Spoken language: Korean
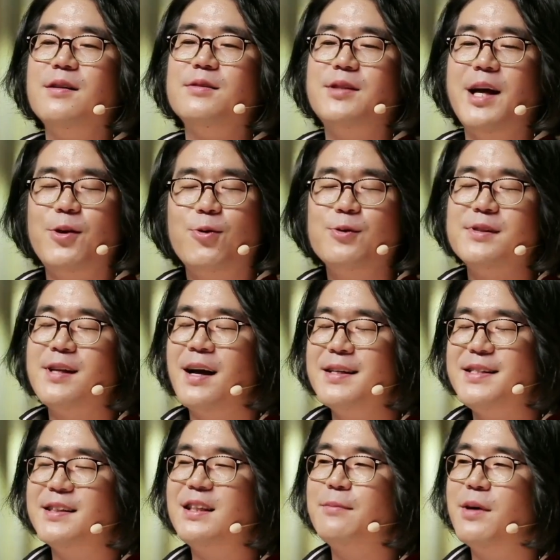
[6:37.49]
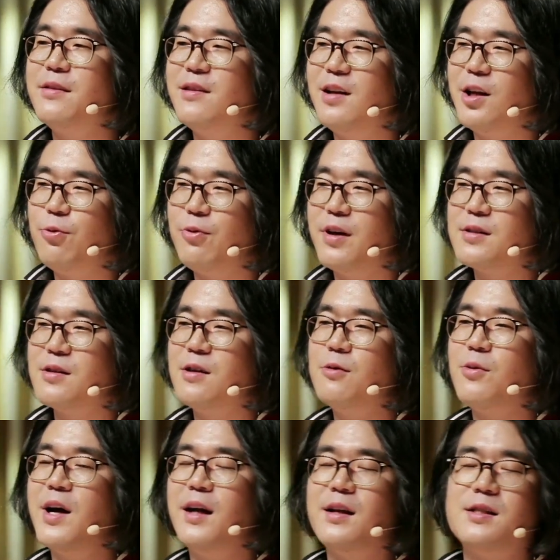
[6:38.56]
새로운 상식을 만들기 위해서
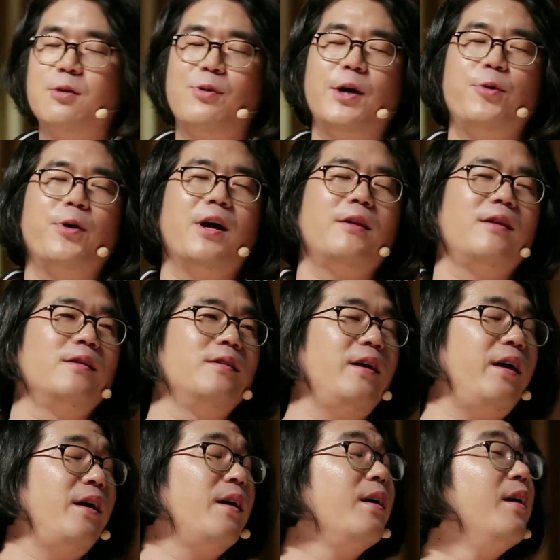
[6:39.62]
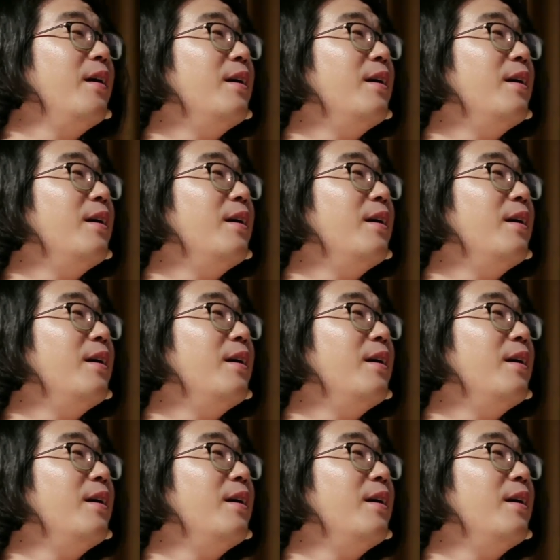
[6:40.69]
와인앗을 활용해야 되는데